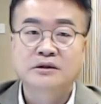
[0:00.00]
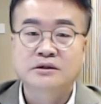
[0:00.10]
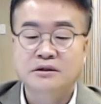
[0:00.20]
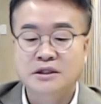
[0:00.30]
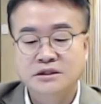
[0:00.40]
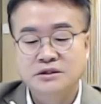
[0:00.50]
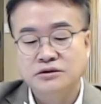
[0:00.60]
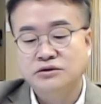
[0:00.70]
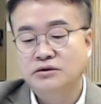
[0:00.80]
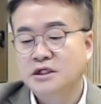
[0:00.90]
그러나
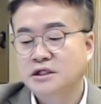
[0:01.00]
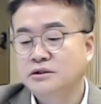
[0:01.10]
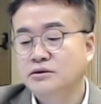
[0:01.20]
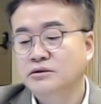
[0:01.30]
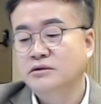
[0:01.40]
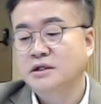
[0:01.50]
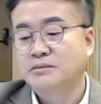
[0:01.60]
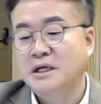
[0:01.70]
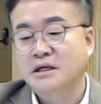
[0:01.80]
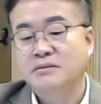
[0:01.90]
천주교나 기독교가
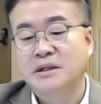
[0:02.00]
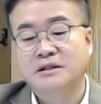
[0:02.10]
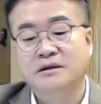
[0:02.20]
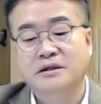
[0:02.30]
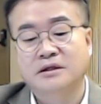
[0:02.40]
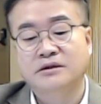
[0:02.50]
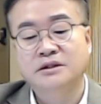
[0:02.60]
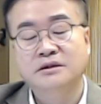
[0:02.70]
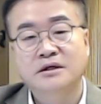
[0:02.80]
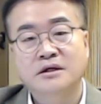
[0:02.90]
박해 받을
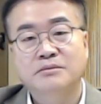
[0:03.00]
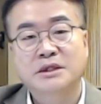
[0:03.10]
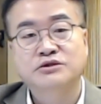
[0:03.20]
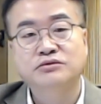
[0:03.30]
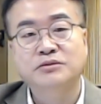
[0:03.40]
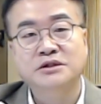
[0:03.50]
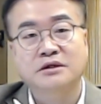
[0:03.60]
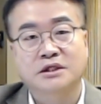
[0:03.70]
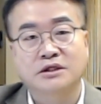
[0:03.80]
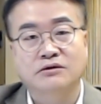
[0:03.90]
때는 막
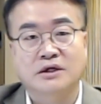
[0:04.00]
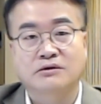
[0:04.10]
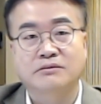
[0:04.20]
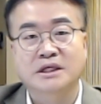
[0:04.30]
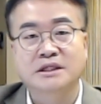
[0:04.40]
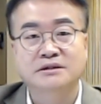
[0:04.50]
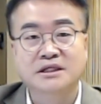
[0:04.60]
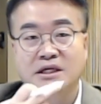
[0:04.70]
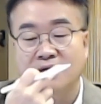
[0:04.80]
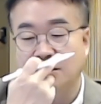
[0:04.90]
숨어서 기도하고 막
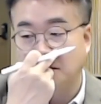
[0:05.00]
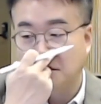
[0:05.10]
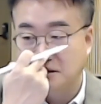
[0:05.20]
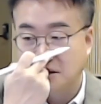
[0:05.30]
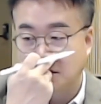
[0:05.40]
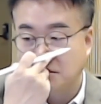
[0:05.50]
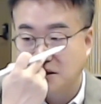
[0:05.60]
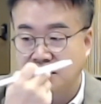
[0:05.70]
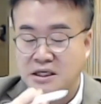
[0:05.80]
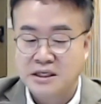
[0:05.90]
그러잖아요. 그러니까
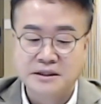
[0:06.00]
똑같아.